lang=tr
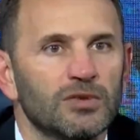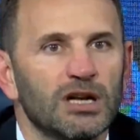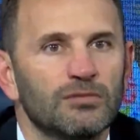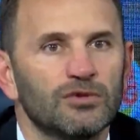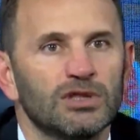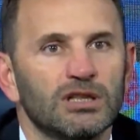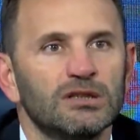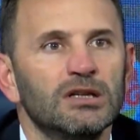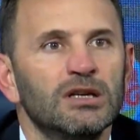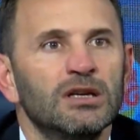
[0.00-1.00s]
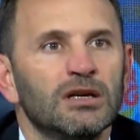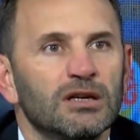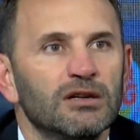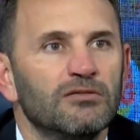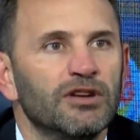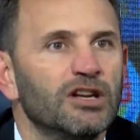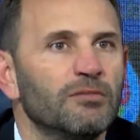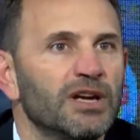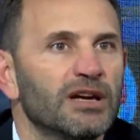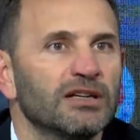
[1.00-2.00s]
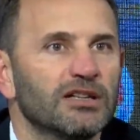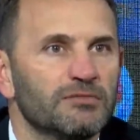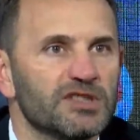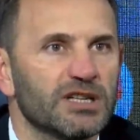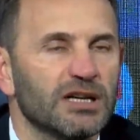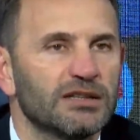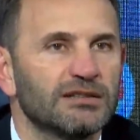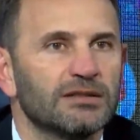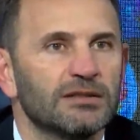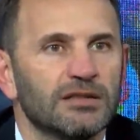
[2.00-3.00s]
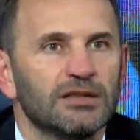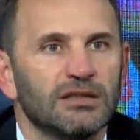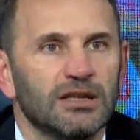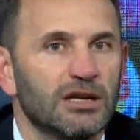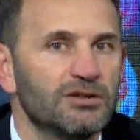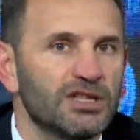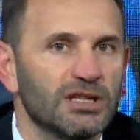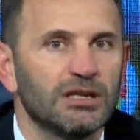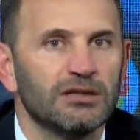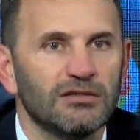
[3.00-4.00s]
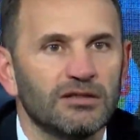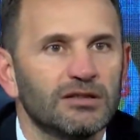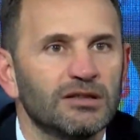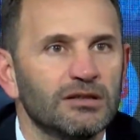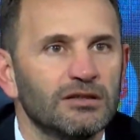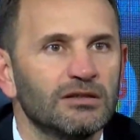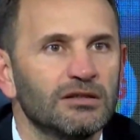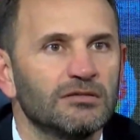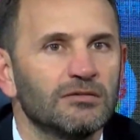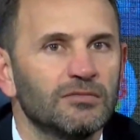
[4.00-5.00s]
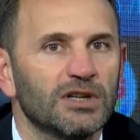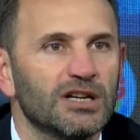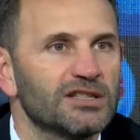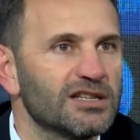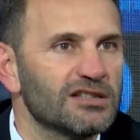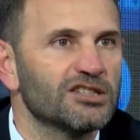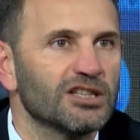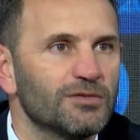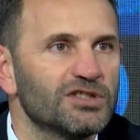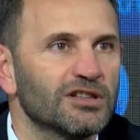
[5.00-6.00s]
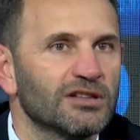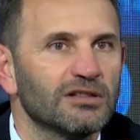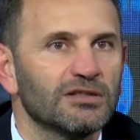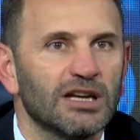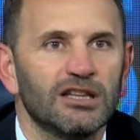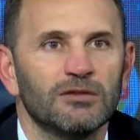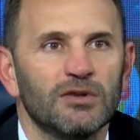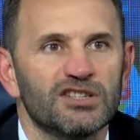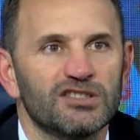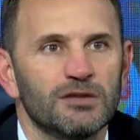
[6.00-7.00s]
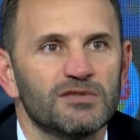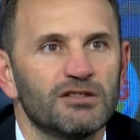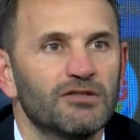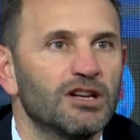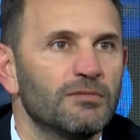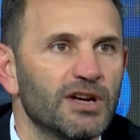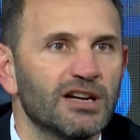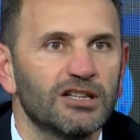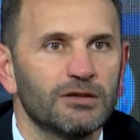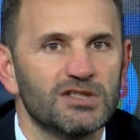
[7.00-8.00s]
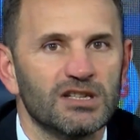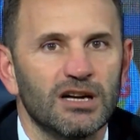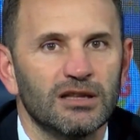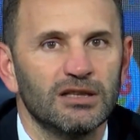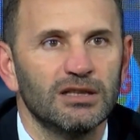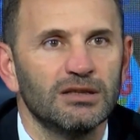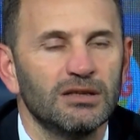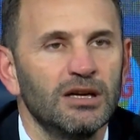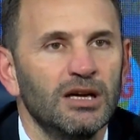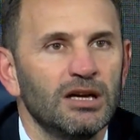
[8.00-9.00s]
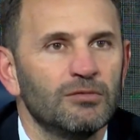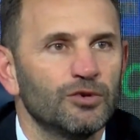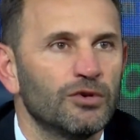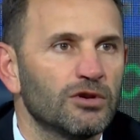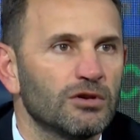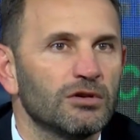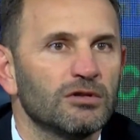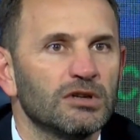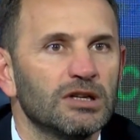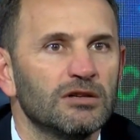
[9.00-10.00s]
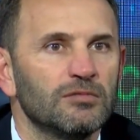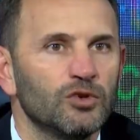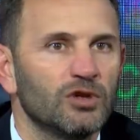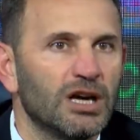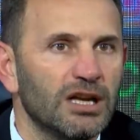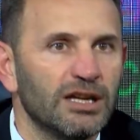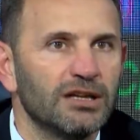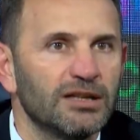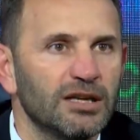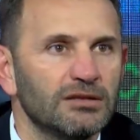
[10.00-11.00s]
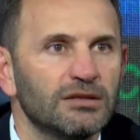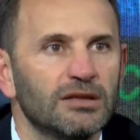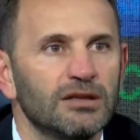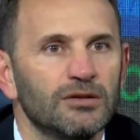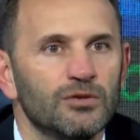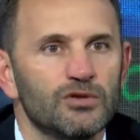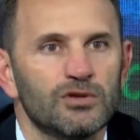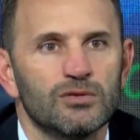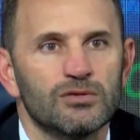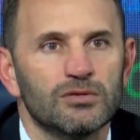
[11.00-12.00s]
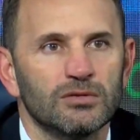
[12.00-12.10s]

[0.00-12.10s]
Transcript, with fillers: Yani burada e, verilmeyen kırmızı kart daha önce de birkaç kez yaşamıştık kendi maçlarımızda verilmeyen kırmızı kartları. Bugünkü müdahalenin de %100